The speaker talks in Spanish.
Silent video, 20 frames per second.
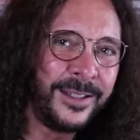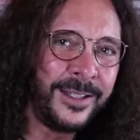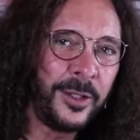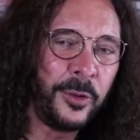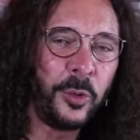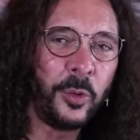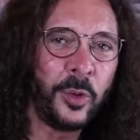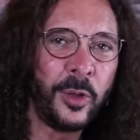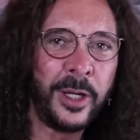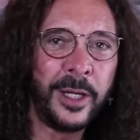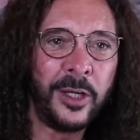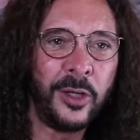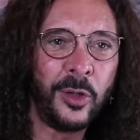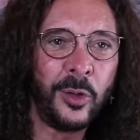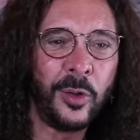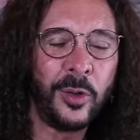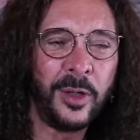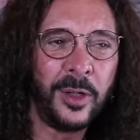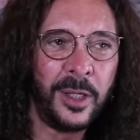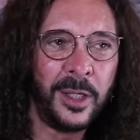de
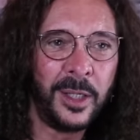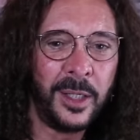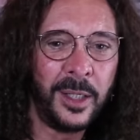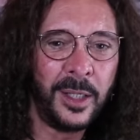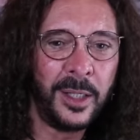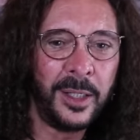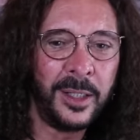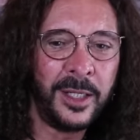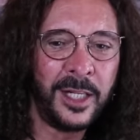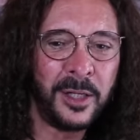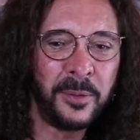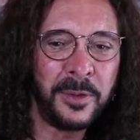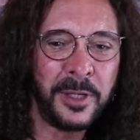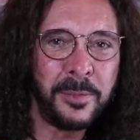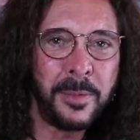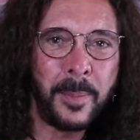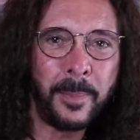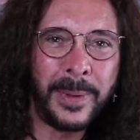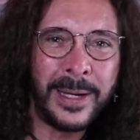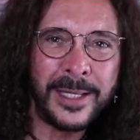Eugenio
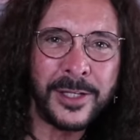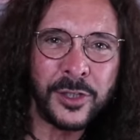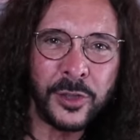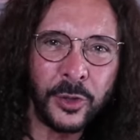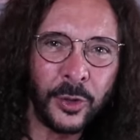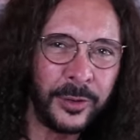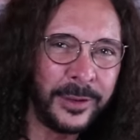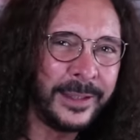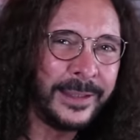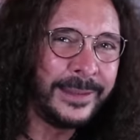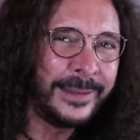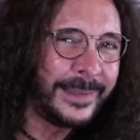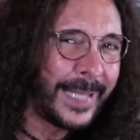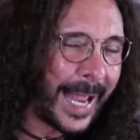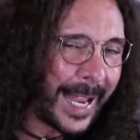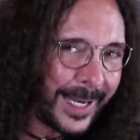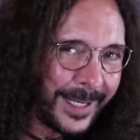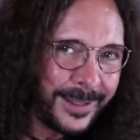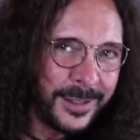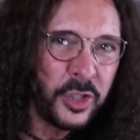Derbez me pareció
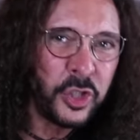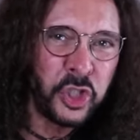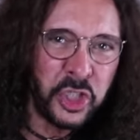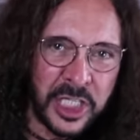tan